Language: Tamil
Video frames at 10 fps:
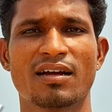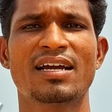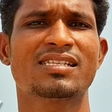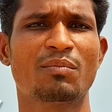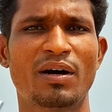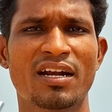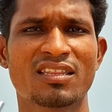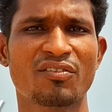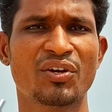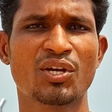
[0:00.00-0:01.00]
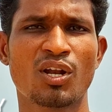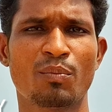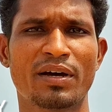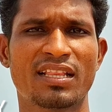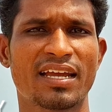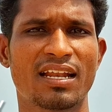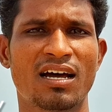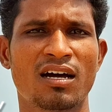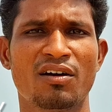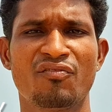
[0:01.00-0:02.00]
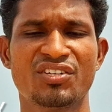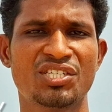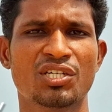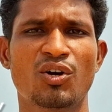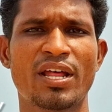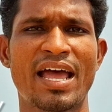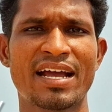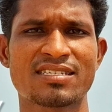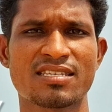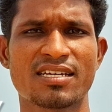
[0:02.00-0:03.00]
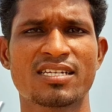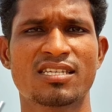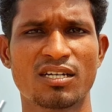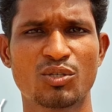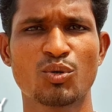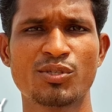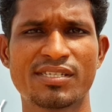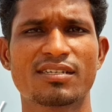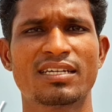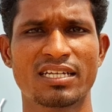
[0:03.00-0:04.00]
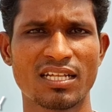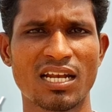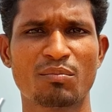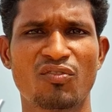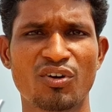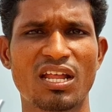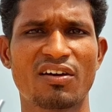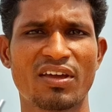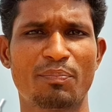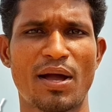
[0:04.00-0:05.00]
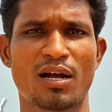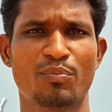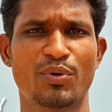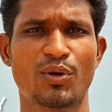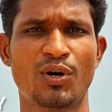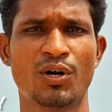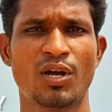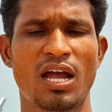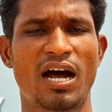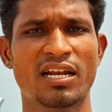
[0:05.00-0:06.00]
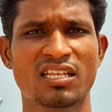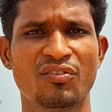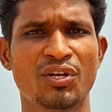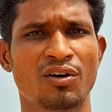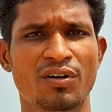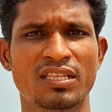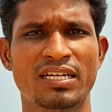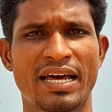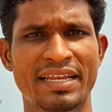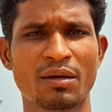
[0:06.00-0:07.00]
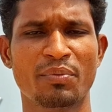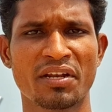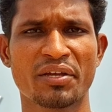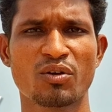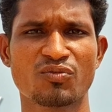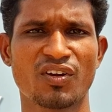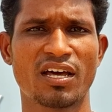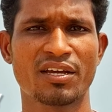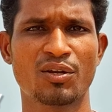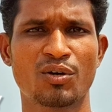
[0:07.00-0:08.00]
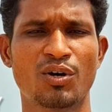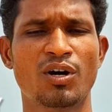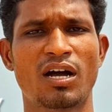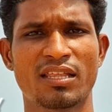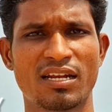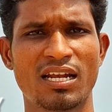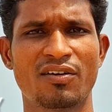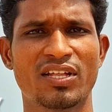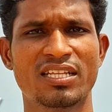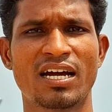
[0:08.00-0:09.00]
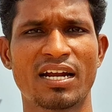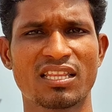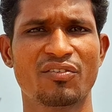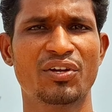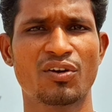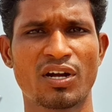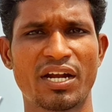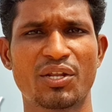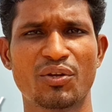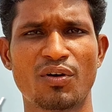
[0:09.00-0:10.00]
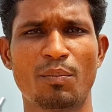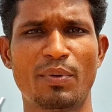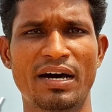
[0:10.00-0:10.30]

கைஸ் நம்ம அடுத்த வீடியோவில் பார்த்தீங்கன்னா ஃபிஷிங்கோட ஆக்சசரிஸ் அண்ட் டூல்ஸ் இதை தான் நம்ம ஃபுல்லாகவே பார்க்க போகிறோம் அடுத்த வீடியோ வந்து நிறைய பேருக்கு யூஸ்ஃபுல்லாக இருக்கும் அதனால் வந்து அடுத்த வீடியோ கண்டினியூவாக